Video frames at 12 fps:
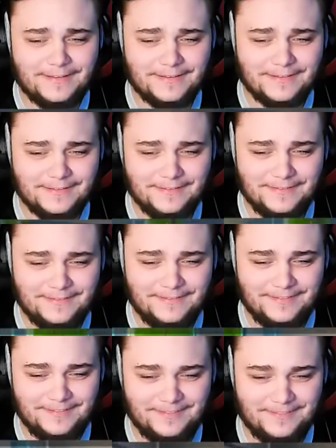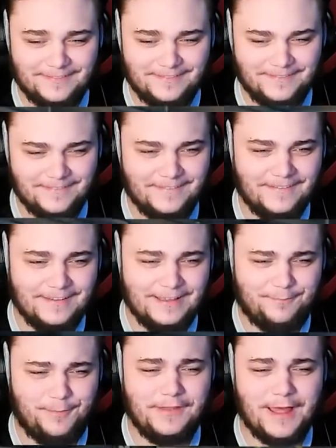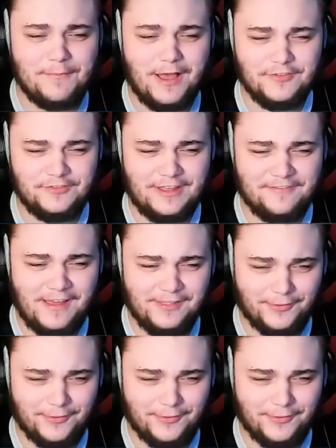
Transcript: Junge, Respektschuss! Ich bin am Arsch der Welt